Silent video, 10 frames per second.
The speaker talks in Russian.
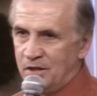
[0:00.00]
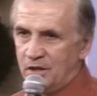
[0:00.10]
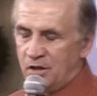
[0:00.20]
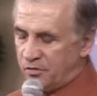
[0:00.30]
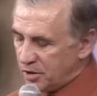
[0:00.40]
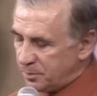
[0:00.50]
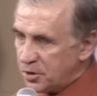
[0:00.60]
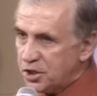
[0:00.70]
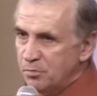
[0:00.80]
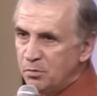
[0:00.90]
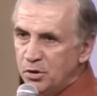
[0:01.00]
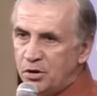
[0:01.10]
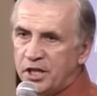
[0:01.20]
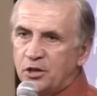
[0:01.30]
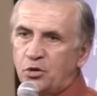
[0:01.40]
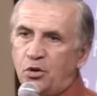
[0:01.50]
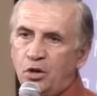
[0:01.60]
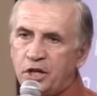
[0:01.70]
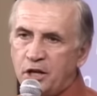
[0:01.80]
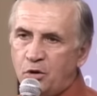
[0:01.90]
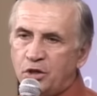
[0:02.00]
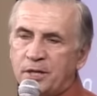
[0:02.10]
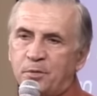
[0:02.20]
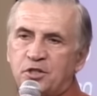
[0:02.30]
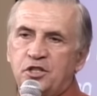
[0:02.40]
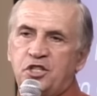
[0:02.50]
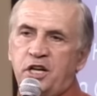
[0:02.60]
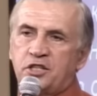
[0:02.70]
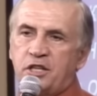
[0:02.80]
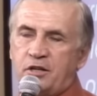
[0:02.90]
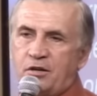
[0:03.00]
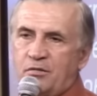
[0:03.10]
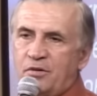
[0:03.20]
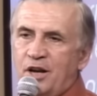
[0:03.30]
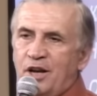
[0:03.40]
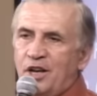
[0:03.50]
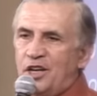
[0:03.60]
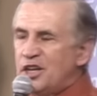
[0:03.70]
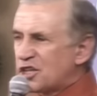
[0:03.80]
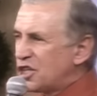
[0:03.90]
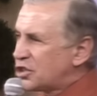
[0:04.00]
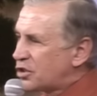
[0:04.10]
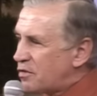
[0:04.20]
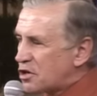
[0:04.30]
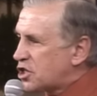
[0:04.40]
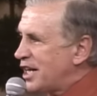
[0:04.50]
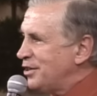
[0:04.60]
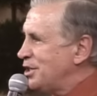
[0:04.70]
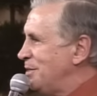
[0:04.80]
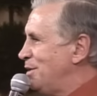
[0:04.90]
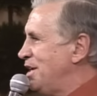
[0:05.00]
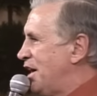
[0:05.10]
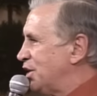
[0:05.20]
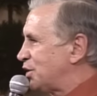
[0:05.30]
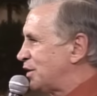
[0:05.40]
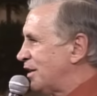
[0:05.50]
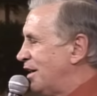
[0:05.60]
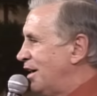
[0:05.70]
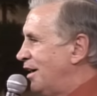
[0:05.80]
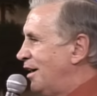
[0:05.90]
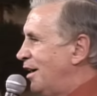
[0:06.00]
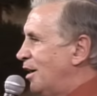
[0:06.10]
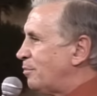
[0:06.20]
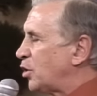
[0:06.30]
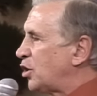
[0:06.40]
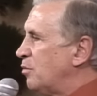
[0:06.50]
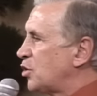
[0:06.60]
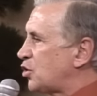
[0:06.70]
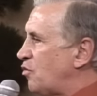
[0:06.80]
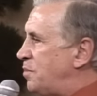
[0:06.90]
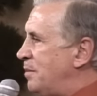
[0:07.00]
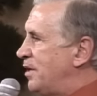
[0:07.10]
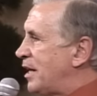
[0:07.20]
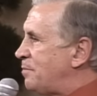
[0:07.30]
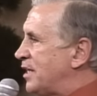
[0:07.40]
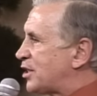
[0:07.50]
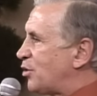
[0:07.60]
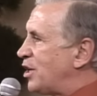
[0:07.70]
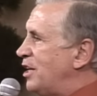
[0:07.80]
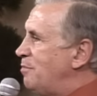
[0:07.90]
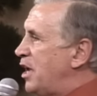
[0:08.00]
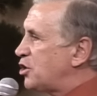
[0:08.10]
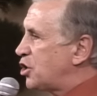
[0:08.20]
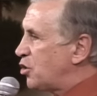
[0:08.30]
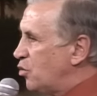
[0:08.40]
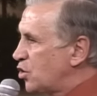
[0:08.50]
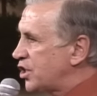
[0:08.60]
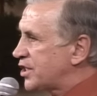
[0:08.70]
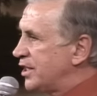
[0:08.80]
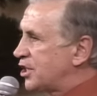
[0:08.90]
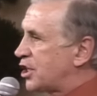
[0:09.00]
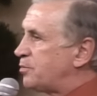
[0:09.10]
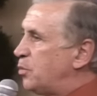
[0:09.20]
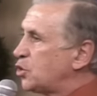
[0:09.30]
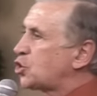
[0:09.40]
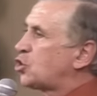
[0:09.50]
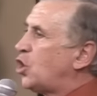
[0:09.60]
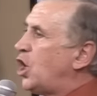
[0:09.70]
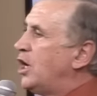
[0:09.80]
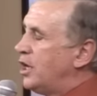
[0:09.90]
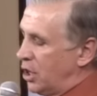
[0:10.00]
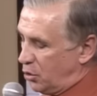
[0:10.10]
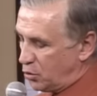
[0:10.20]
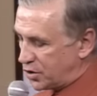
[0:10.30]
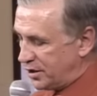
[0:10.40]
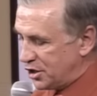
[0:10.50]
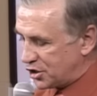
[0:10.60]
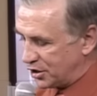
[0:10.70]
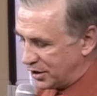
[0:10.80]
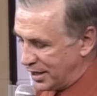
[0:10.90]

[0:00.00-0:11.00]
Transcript: Вот почему многие долгие годы посещают церковь. Их жизнь совершенно не меняется. Потому что в Библии написано, имеющие уши слышать, пусть что услышит.